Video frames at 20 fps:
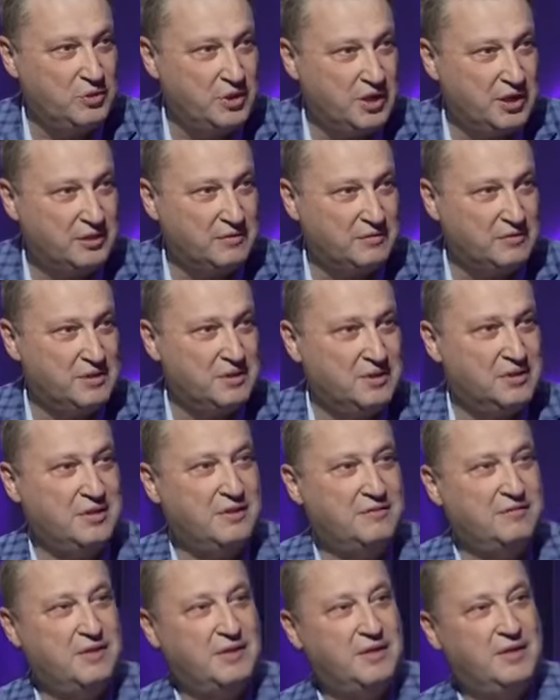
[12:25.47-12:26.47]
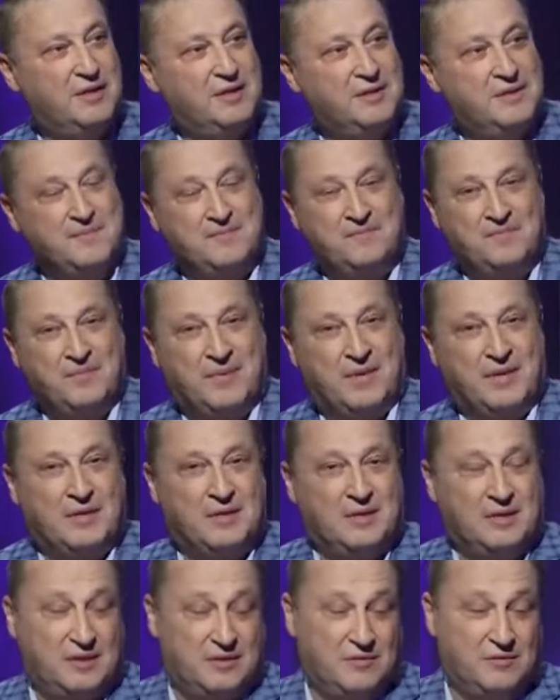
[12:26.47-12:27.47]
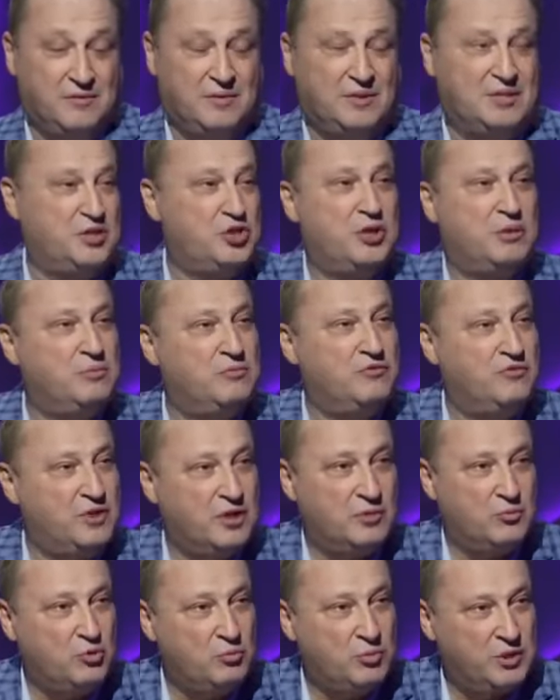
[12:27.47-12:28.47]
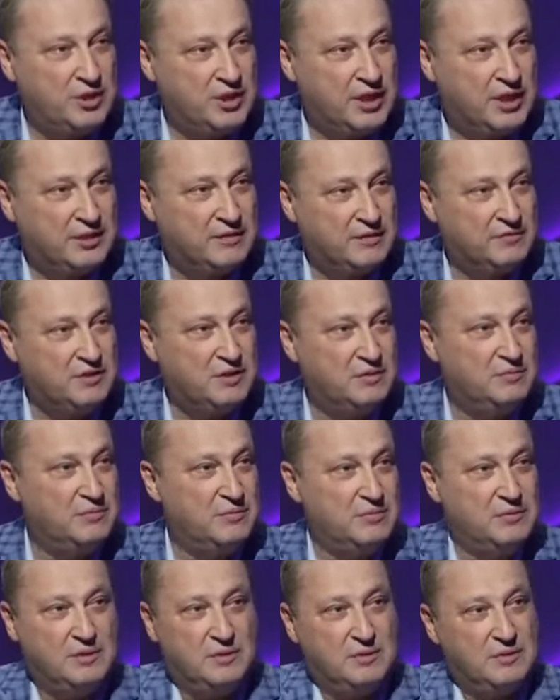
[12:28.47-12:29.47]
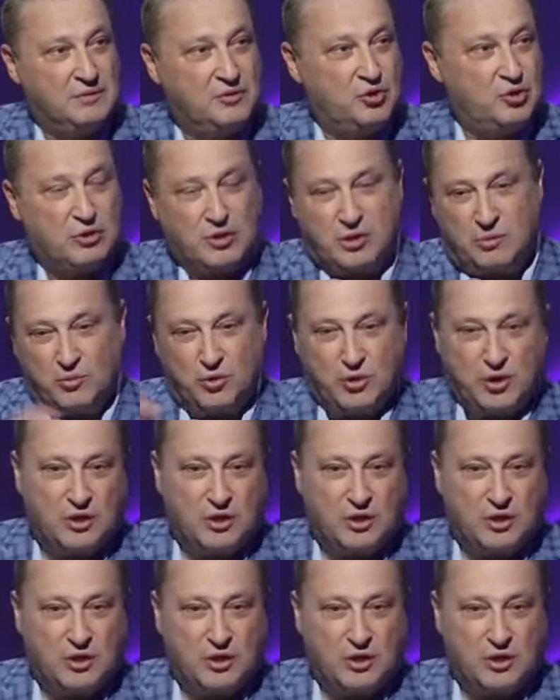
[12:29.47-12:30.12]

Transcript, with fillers: натовцы завтра. Mm-hmm. Да, зачем в Крыму быть натовцем? Черное море